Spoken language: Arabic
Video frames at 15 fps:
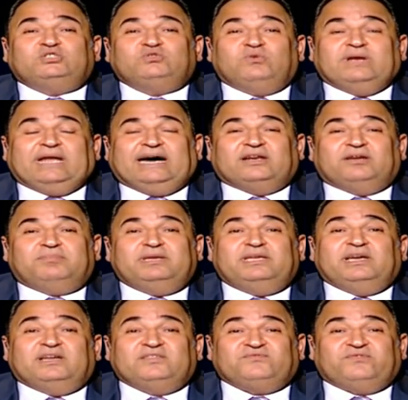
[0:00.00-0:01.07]

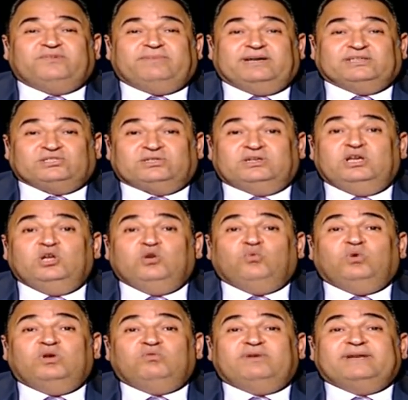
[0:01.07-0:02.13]
والعربيات في مصر
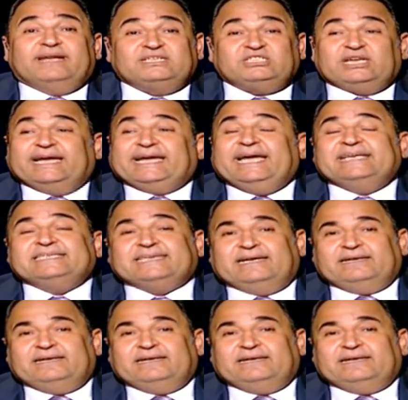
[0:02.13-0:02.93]
والورش اجازه